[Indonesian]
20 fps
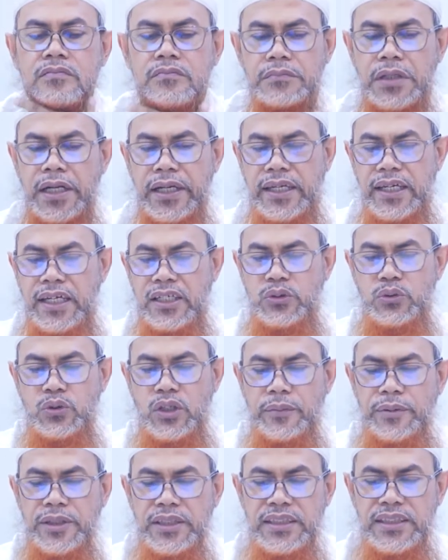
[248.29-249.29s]
bagian
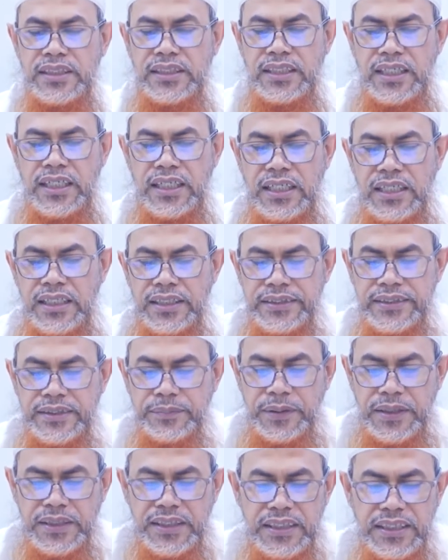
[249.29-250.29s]
dua per tiga,
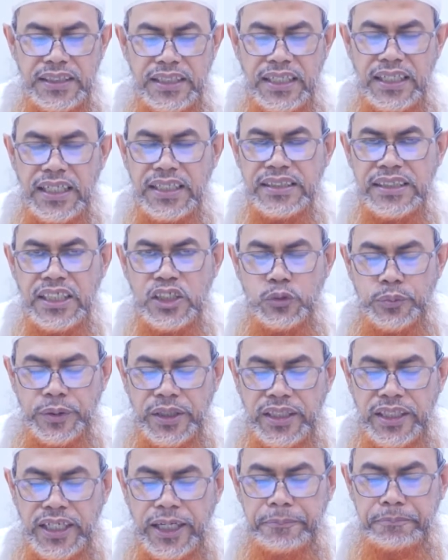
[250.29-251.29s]
sepertiga, dan satu
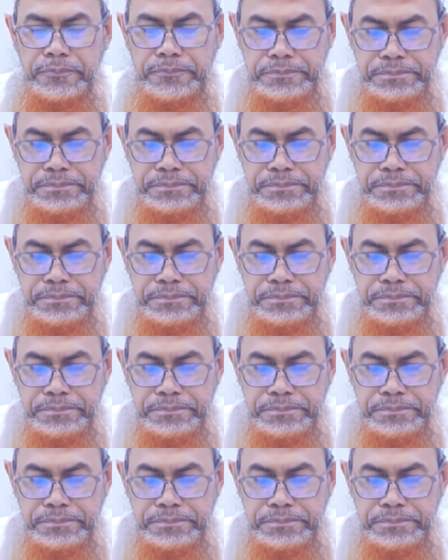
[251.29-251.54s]
per enam.